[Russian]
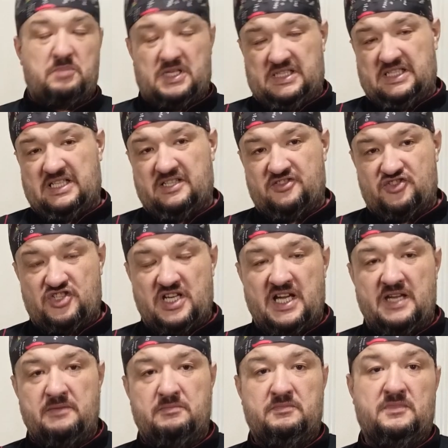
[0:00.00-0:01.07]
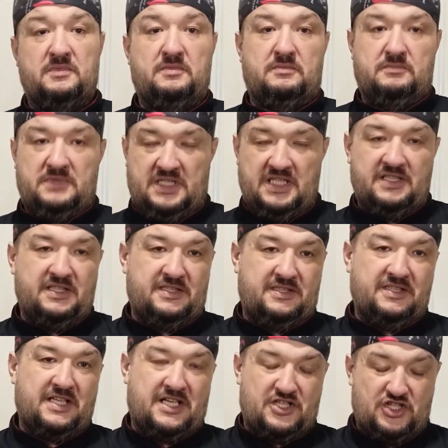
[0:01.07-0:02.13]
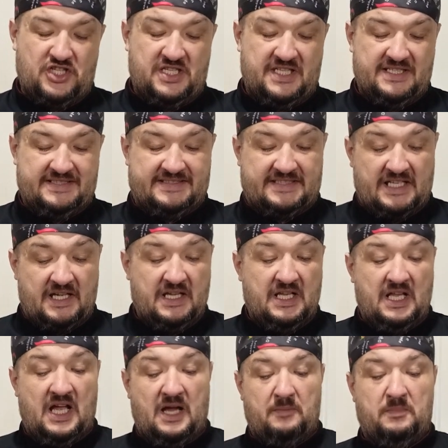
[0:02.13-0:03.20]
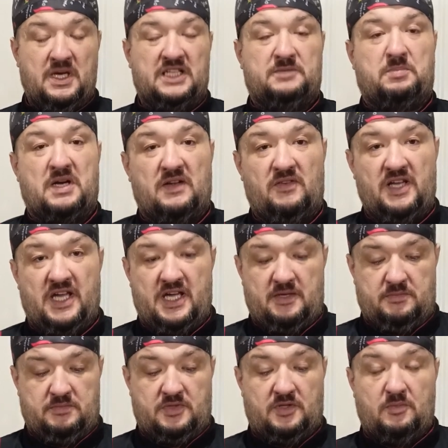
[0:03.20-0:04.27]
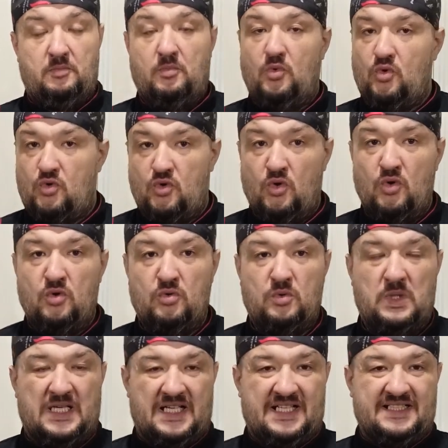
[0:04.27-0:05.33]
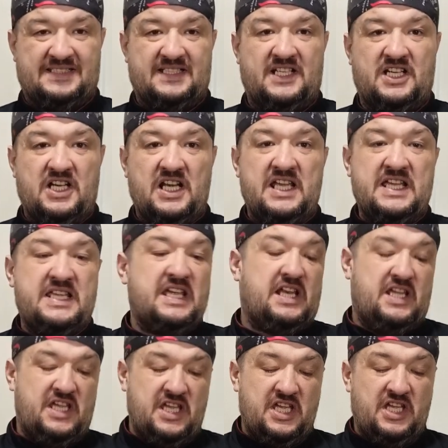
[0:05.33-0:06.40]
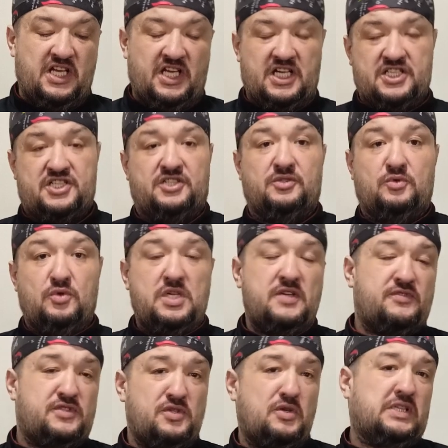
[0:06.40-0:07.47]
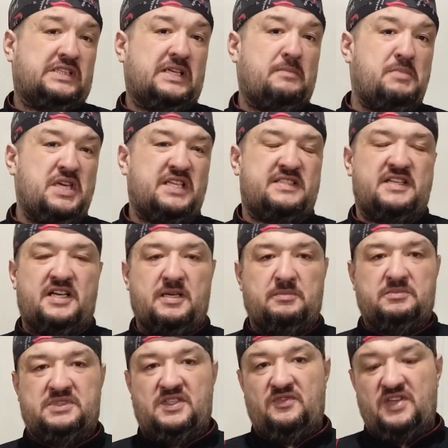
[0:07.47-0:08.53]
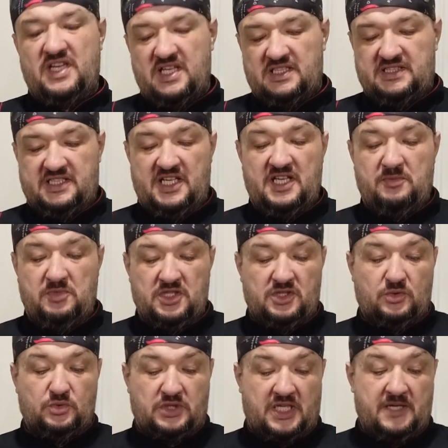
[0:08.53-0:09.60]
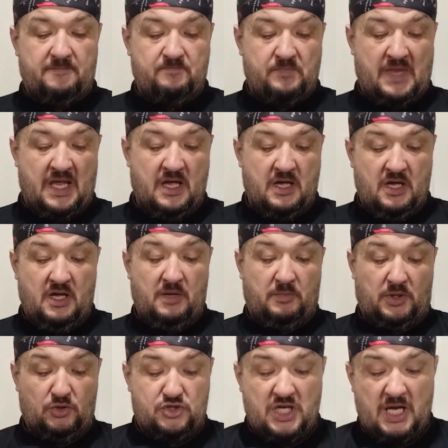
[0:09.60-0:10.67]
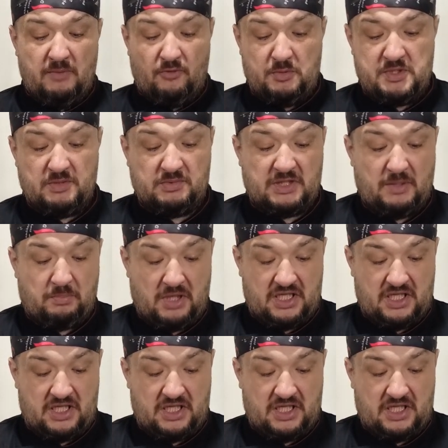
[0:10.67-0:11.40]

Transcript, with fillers: продолжаем делать наше тесто. Мы отправляем муку, разрыхлитель и ряженку. И все это миксером 2-3 минутки. Получаем, в общем-то,